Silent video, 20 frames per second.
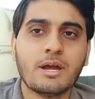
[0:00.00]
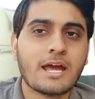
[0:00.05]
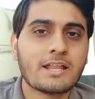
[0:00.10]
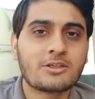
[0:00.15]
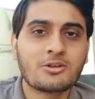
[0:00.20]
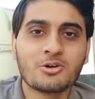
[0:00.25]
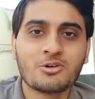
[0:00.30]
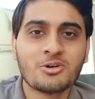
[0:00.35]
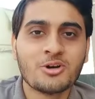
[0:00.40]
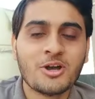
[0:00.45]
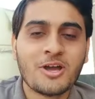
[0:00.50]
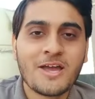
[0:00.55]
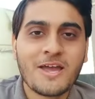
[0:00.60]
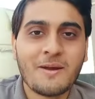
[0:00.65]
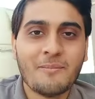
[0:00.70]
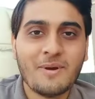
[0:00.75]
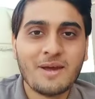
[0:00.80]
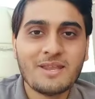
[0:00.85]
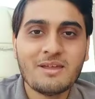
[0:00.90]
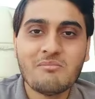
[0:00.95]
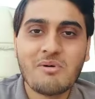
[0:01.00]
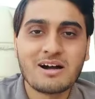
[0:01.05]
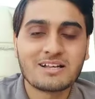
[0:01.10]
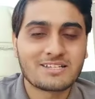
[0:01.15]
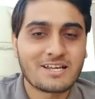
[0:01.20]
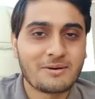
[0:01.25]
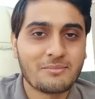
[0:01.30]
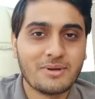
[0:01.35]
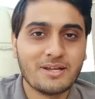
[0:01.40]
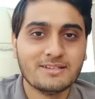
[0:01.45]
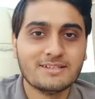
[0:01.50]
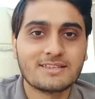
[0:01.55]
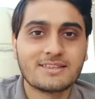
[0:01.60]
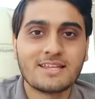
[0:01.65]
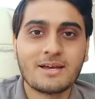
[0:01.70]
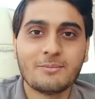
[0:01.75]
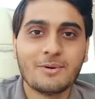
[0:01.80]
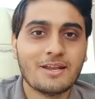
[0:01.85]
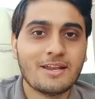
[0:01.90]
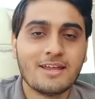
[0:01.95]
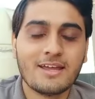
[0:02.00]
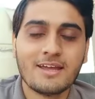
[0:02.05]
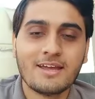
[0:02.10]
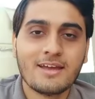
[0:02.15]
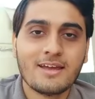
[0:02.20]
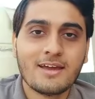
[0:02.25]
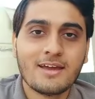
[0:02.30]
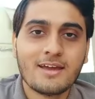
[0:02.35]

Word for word: मैं तो मेरी भाषा में जितना मैंने